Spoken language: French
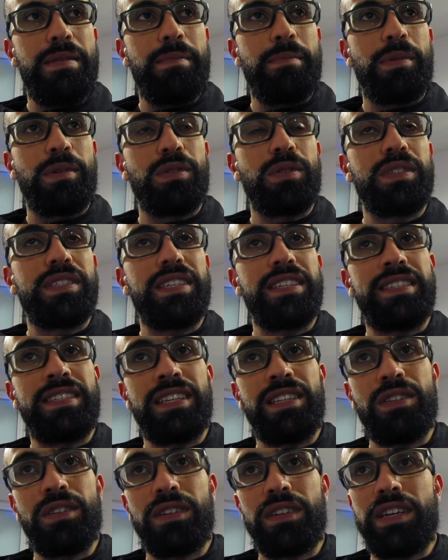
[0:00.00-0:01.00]
pendant ces
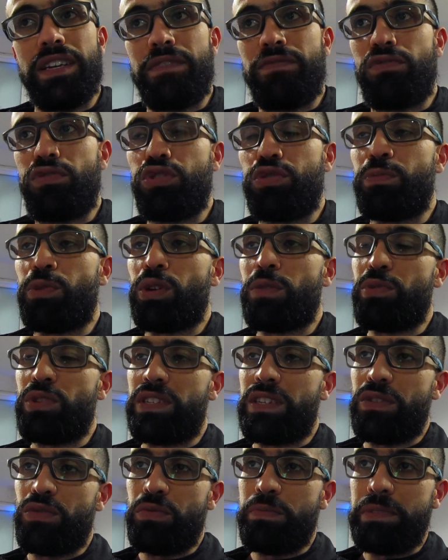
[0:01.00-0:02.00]
7 heures-là, il faut que je me
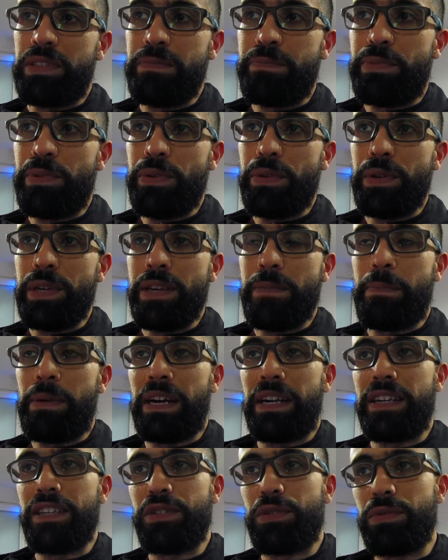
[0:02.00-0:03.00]
repose un tout petit peu. Et
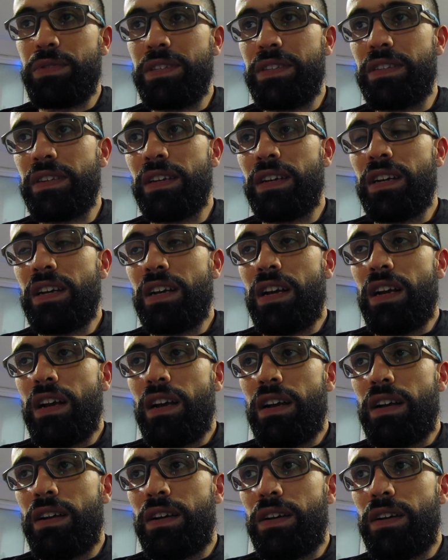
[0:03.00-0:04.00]
par la suite,
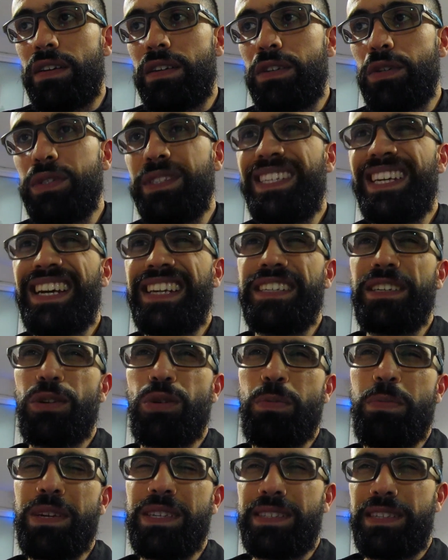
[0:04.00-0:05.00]
euh, le dernier
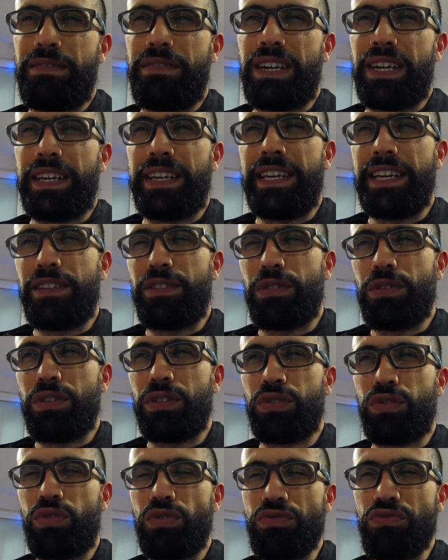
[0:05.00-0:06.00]
repas, c'est vers
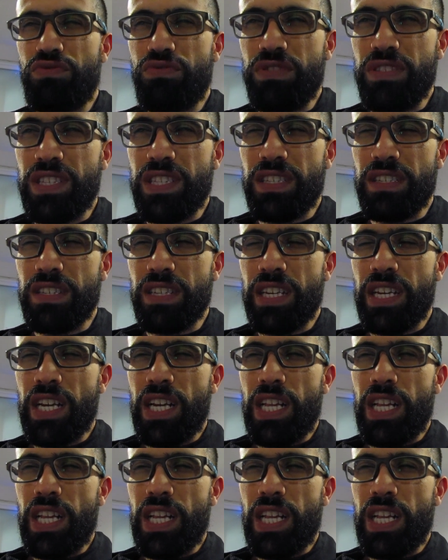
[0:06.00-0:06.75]
4h38.